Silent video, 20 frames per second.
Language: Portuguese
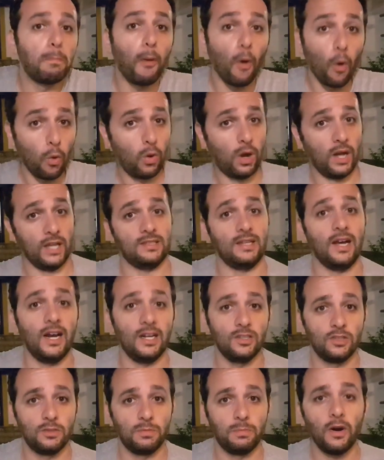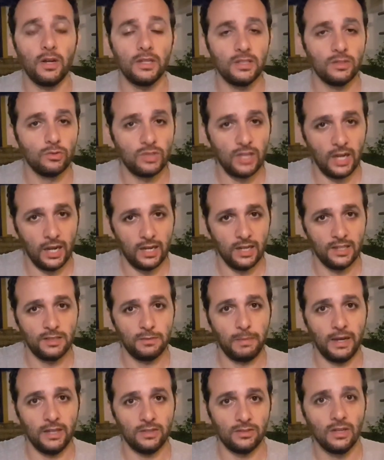poucas rádios podem usar aquele
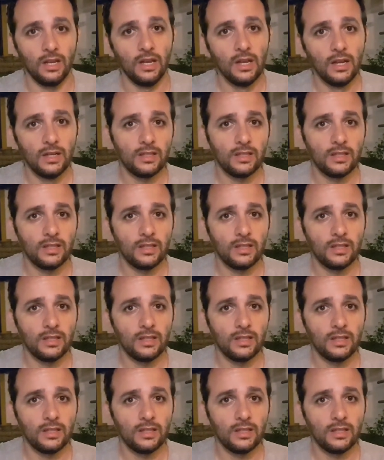espaço.